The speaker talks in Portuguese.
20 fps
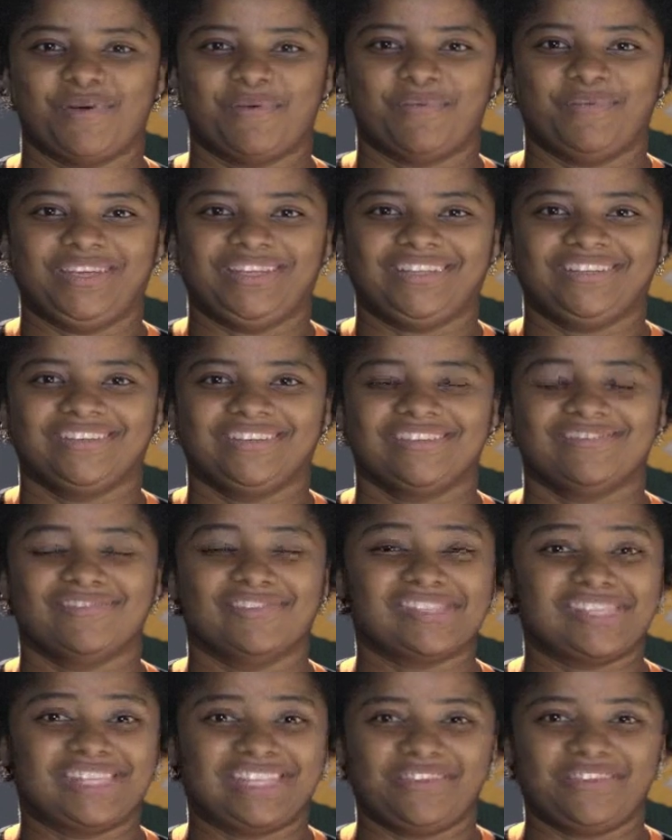momento,
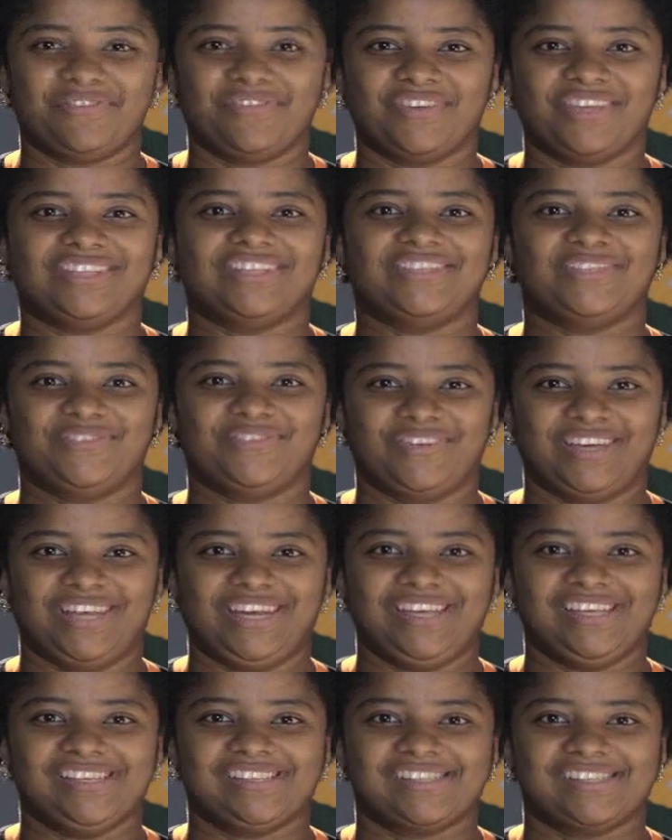você tem feito a
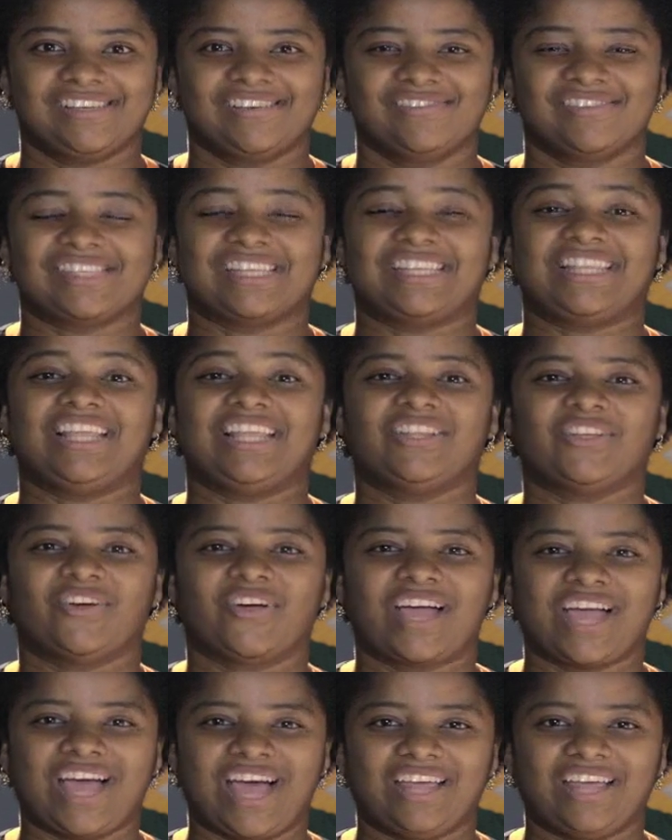diferença? Você tem
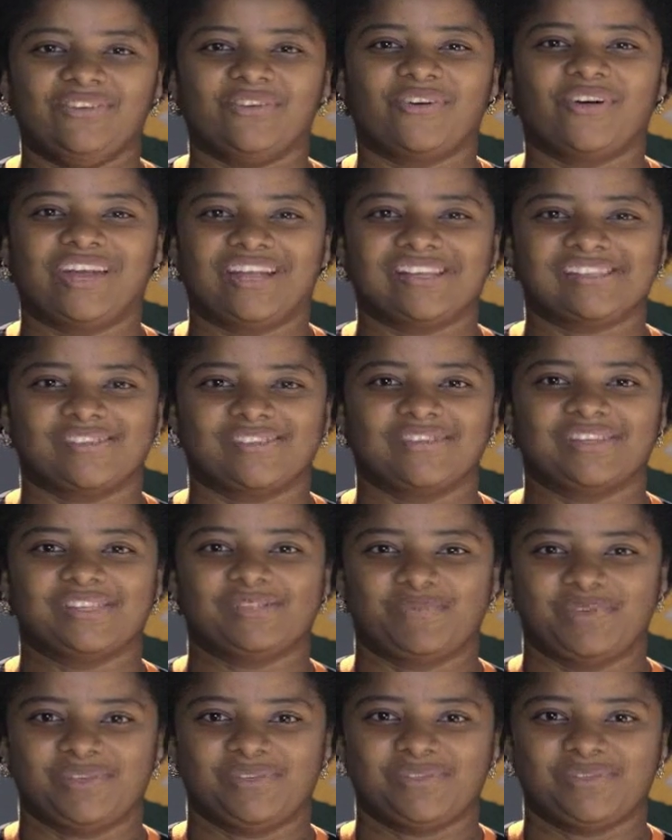tocado o coração
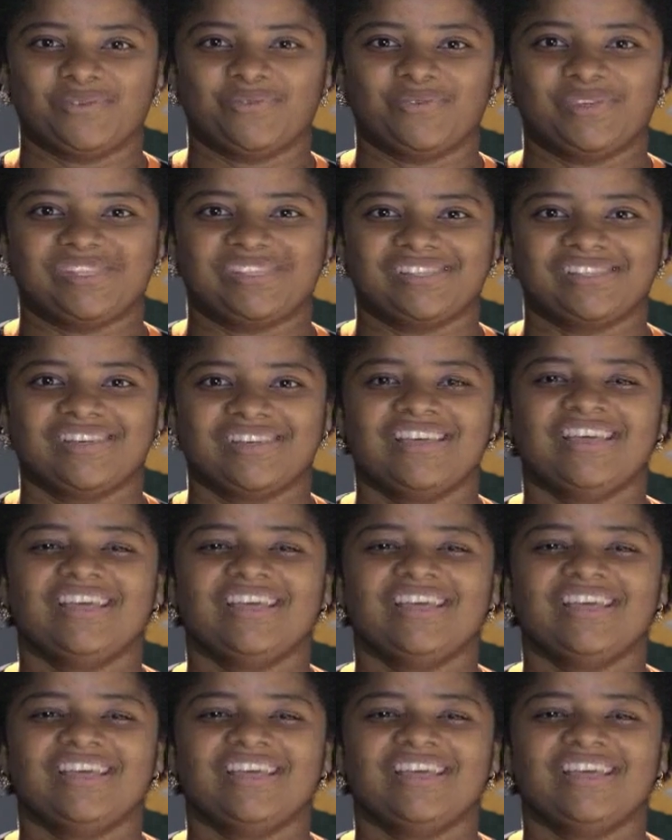das pessoas?